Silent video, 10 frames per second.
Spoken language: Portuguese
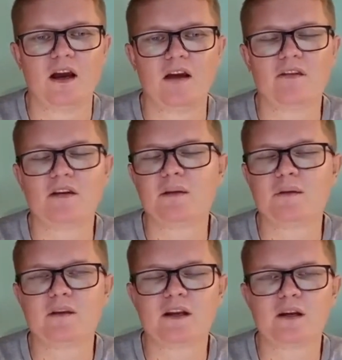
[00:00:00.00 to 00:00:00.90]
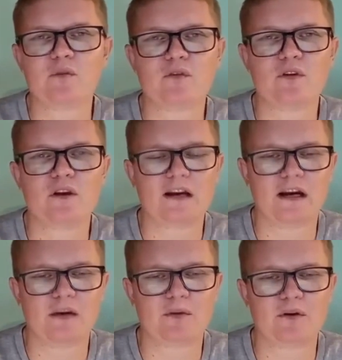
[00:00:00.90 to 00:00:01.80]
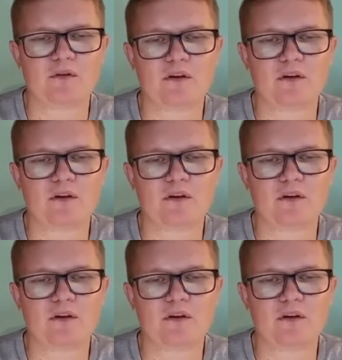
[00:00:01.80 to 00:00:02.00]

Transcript: Assim também queremos olhar para os